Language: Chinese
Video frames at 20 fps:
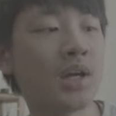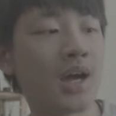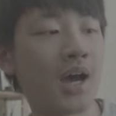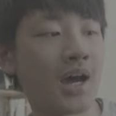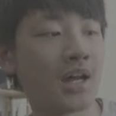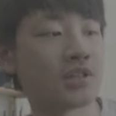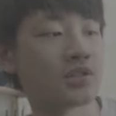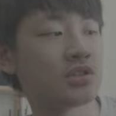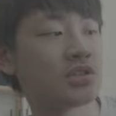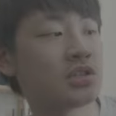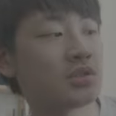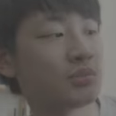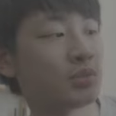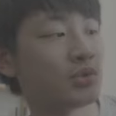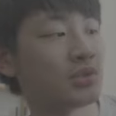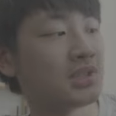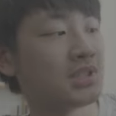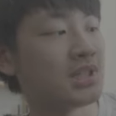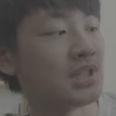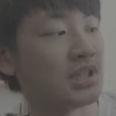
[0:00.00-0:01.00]
它的示波
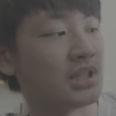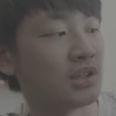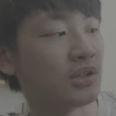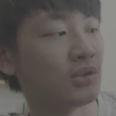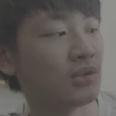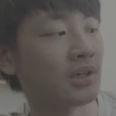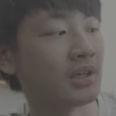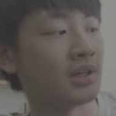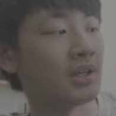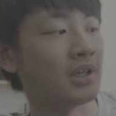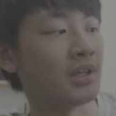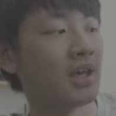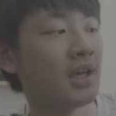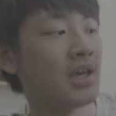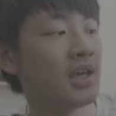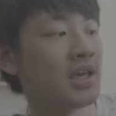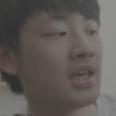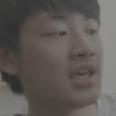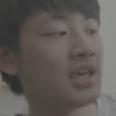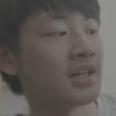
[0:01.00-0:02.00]
器你都可以
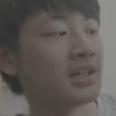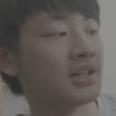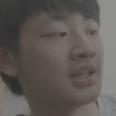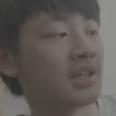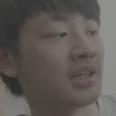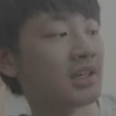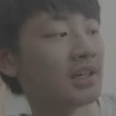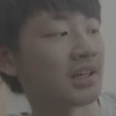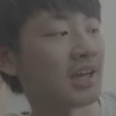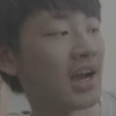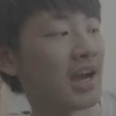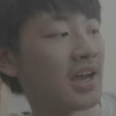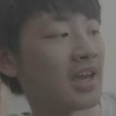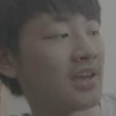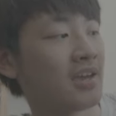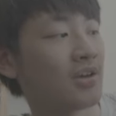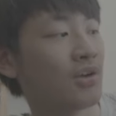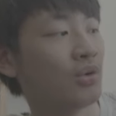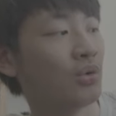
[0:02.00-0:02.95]
一个一个开，